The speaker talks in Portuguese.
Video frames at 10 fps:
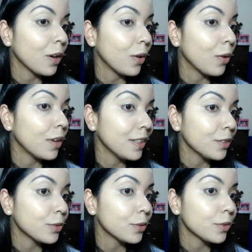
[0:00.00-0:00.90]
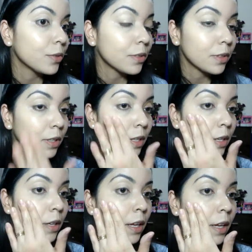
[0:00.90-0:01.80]
Olha isso.
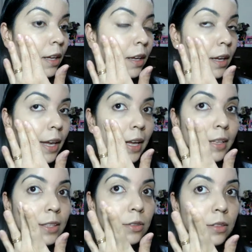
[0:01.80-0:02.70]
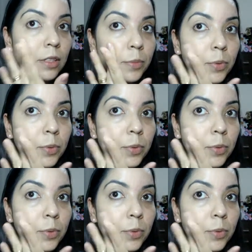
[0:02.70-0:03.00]
Ela tá grudando um